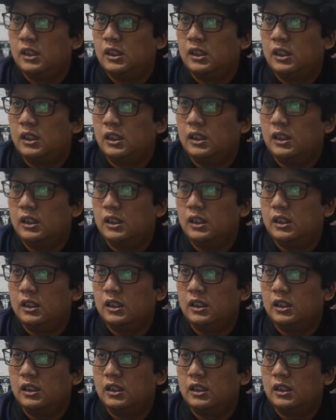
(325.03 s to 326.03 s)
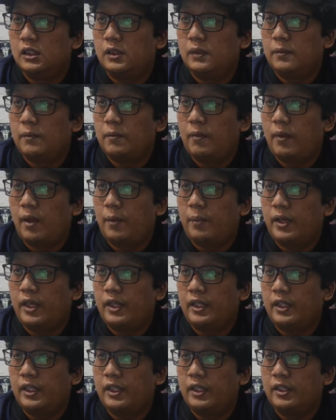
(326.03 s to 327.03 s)
uh,
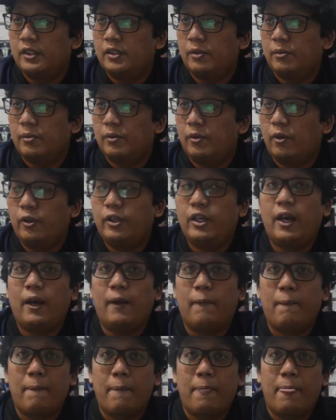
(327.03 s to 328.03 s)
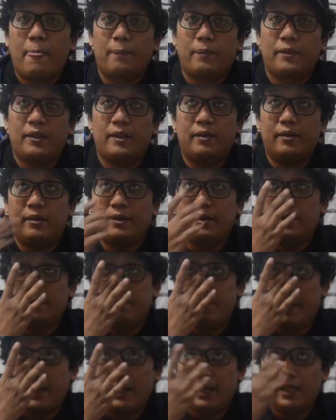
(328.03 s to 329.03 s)
apalagi ya se- oh ya uh,
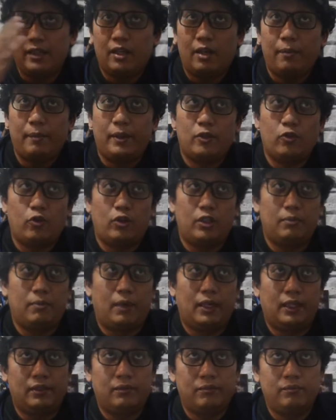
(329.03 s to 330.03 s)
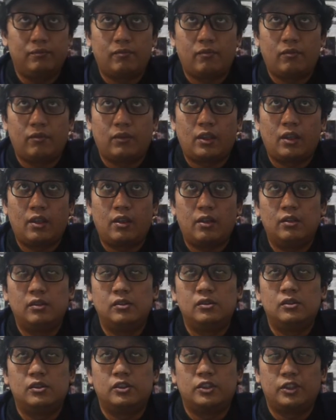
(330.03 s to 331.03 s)
backnya Inter main solid banget
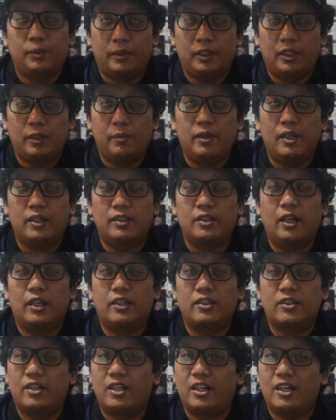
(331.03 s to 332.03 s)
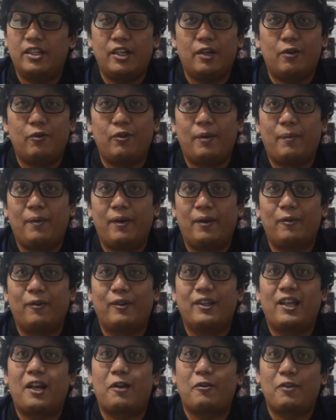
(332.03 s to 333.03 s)
seperti biasa Skriniar udah mau
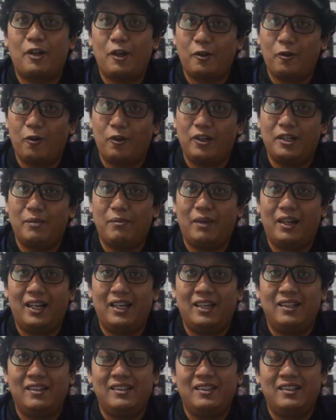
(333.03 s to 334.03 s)
sekarang udah ngegolin malah